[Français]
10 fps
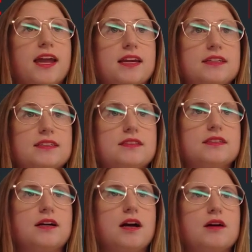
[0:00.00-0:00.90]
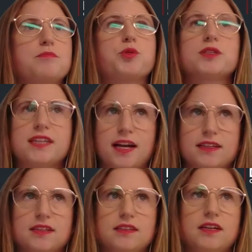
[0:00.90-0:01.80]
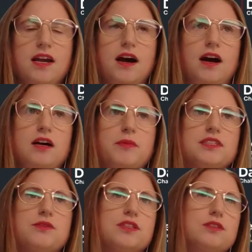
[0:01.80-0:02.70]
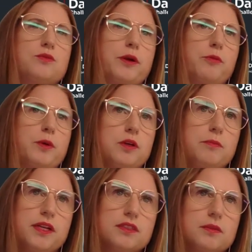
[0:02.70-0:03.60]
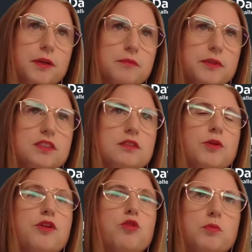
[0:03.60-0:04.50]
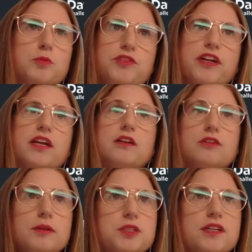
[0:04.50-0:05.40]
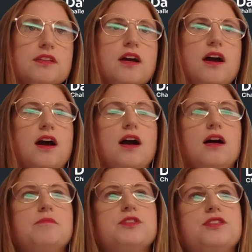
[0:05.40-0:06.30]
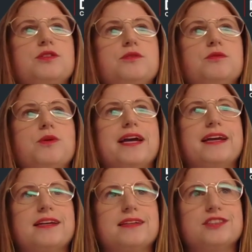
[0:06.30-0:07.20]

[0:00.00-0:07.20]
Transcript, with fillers: Vous avez parlé de l'exemple des refuges de femmes euh, on essaie de leur, de leur montrer qu'on protège leurs informations.